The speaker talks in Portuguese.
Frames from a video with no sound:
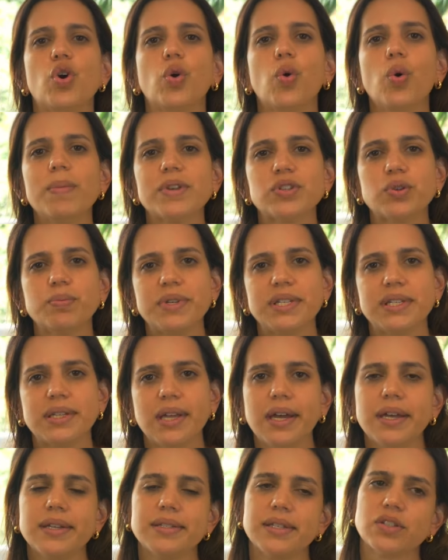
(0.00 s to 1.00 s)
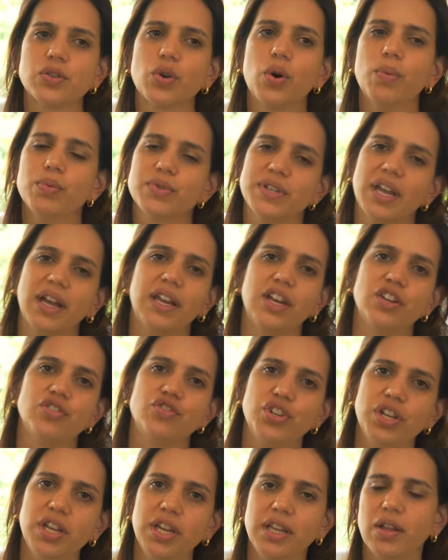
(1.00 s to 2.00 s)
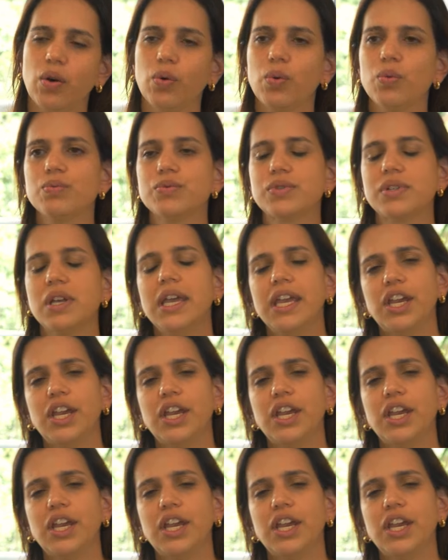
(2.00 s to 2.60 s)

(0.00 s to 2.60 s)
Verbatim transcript: de algumas substâncias, como se acredita, alguns